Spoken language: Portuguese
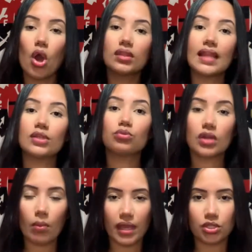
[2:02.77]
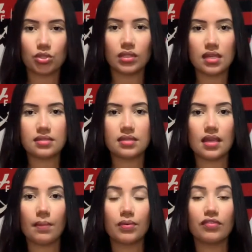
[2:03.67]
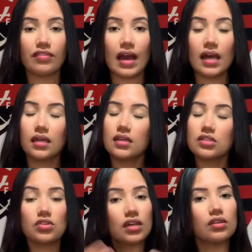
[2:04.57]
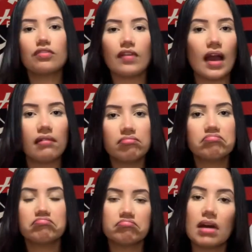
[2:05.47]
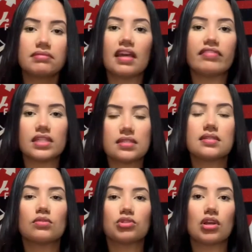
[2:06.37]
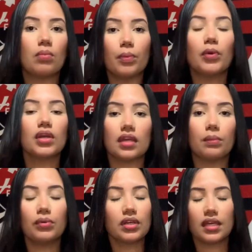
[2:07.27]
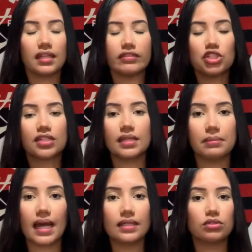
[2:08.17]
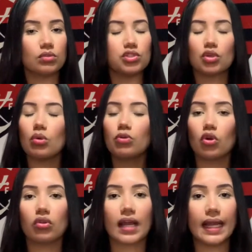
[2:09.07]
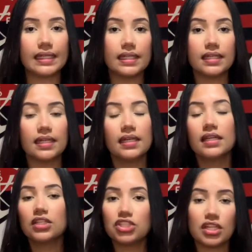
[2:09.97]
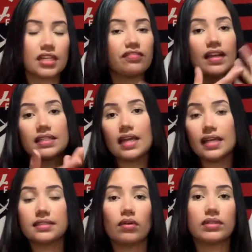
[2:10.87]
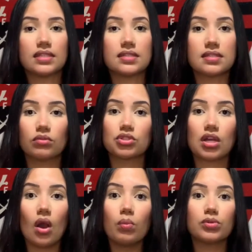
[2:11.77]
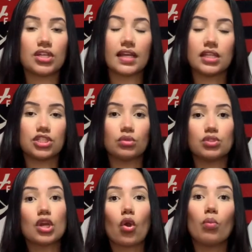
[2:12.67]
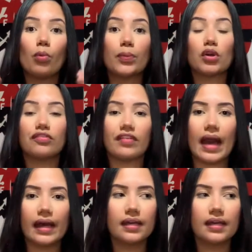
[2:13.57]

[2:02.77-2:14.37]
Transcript: Naturalmente, o lance ia para o VAR, só que o VAR manteve a decisão de campo por quê? Porque estava descalibrado, não tinha como colocar linha, tinha que validar então a decisão de campo, já que eles não tinham como provar,